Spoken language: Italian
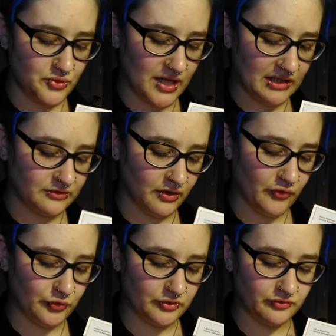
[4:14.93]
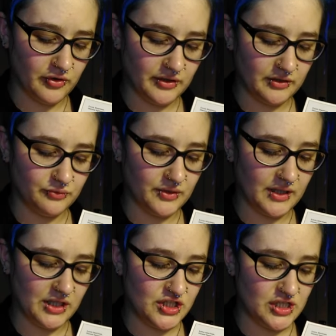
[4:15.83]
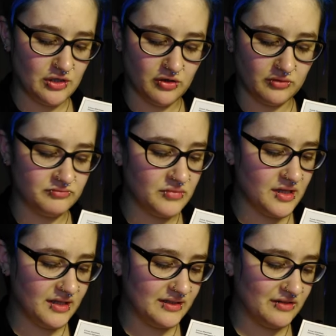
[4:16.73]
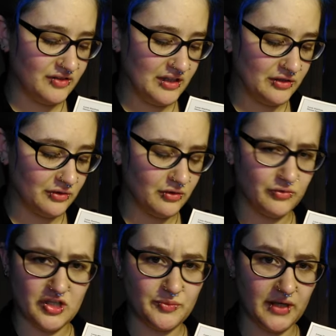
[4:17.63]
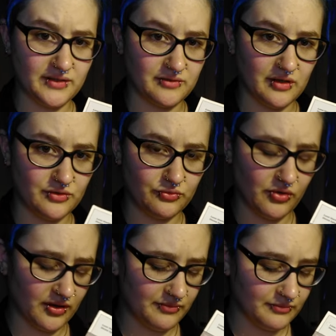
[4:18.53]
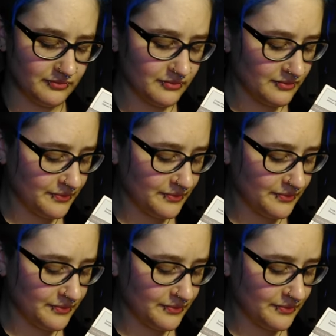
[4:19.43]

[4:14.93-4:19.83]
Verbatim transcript: Più che altro è venuto fuori un grigino indefinito con aspirazioni azzurre